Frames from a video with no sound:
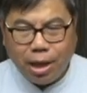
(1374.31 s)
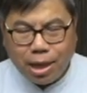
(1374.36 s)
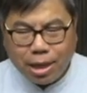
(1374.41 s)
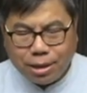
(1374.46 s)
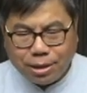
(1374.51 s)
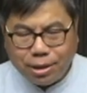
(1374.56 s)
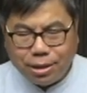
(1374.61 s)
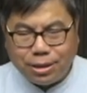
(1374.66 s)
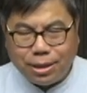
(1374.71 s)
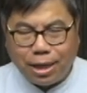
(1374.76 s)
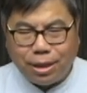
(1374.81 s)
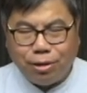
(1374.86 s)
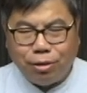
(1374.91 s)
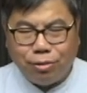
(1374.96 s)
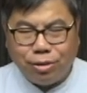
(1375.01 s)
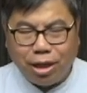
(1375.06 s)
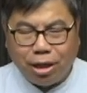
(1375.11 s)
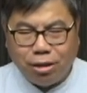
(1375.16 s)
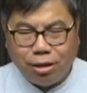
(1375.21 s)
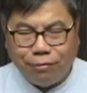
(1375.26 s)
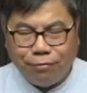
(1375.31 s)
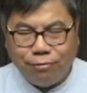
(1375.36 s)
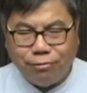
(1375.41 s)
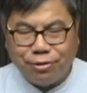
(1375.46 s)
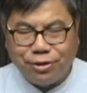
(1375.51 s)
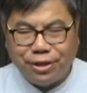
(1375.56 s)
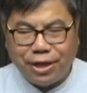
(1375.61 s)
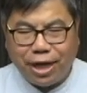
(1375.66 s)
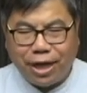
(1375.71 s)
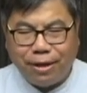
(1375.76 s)
至圣荣耀的父
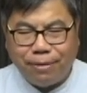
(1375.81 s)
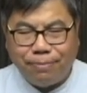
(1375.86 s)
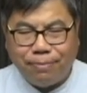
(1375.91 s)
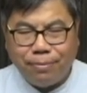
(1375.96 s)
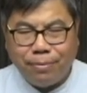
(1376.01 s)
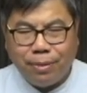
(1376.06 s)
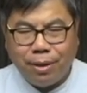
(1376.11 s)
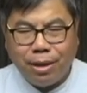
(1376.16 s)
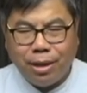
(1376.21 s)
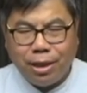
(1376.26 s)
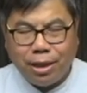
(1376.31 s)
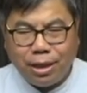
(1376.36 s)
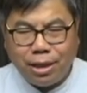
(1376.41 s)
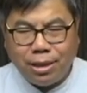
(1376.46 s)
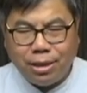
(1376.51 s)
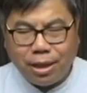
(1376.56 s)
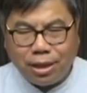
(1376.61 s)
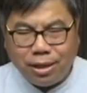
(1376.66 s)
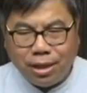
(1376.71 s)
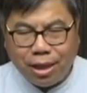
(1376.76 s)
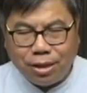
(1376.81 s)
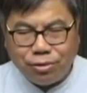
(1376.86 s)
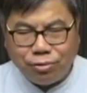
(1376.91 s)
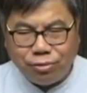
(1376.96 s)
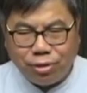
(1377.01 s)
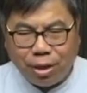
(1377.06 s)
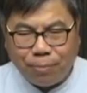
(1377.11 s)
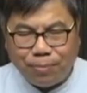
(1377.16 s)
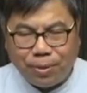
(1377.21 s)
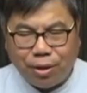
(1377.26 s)
神，因着耶
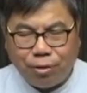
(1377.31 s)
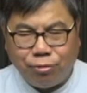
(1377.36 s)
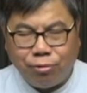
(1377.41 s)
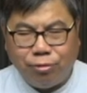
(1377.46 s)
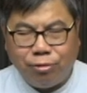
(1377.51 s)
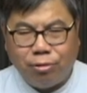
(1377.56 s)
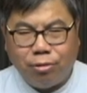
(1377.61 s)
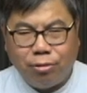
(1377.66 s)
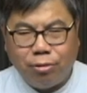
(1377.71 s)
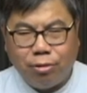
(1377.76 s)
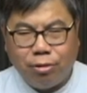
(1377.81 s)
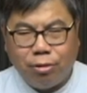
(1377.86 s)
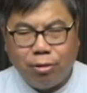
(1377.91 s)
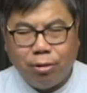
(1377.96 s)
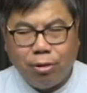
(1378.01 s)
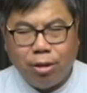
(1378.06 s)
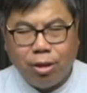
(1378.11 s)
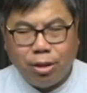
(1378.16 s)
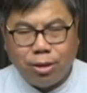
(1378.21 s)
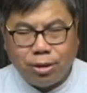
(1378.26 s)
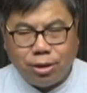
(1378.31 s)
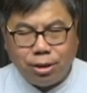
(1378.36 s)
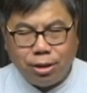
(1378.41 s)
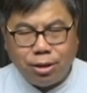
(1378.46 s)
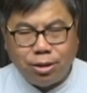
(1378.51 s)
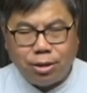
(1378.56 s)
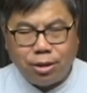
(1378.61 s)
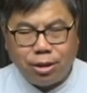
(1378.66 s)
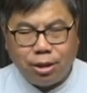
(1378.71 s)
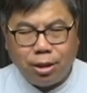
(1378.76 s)
稣的比喻，直
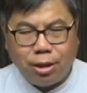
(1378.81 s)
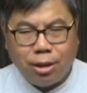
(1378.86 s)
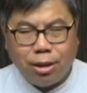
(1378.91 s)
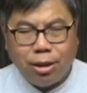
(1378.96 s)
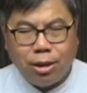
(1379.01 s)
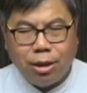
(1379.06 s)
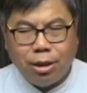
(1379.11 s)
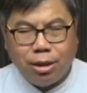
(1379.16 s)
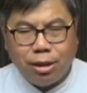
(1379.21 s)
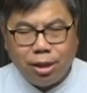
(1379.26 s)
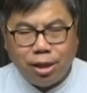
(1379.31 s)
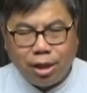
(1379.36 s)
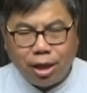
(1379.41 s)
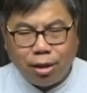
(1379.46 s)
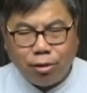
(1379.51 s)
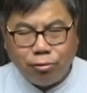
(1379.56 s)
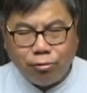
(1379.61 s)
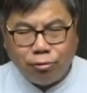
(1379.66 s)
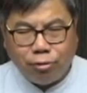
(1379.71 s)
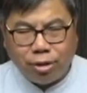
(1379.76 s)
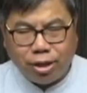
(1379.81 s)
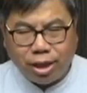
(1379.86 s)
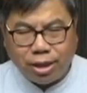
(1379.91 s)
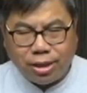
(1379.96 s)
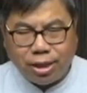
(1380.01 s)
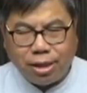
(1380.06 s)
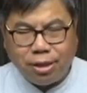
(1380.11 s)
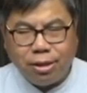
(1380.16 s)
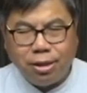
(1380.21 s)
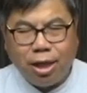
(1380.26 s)
指天国的
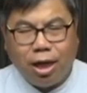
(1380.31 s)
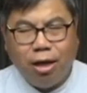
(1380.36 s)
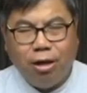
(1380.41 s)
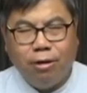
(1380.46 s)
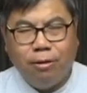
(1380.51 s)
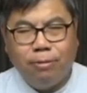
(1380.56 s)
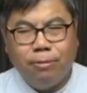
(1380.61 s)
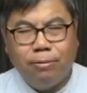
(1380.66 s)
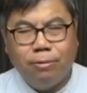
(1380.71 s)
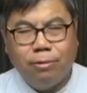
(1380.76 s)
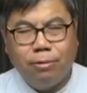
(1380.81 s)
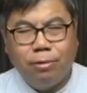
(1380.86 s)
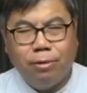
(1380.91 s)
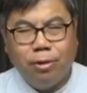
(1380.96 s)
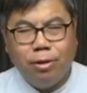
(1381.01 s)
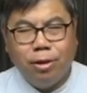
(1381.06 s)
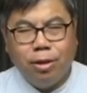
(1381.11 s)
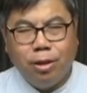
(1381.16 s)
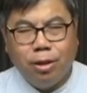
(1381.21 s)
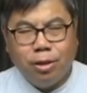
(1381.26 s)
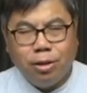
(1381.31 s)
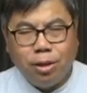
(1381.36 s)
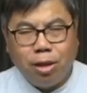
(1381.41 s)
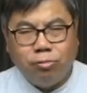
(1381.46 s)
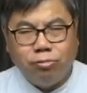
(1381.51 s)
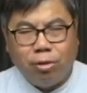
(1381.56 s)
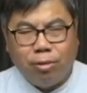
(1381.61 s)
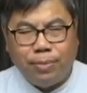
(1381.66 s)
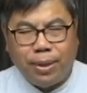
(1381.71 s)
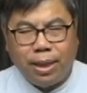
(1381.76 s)
正道。那
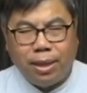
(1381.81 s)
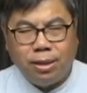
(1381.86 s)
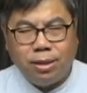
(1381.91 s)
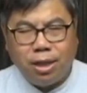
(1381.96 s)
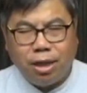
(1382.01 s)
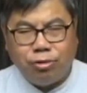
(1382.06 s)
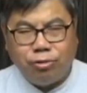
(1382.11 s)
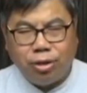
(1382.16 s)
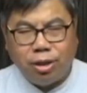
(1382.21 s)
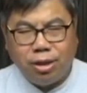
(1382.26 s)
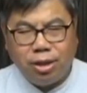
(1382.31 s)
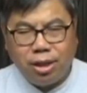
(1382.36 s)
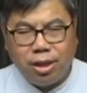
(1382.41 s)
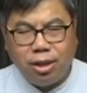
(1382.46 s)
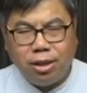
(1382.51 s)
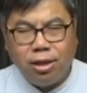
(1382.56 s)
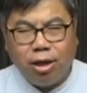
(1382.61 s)
我们这群听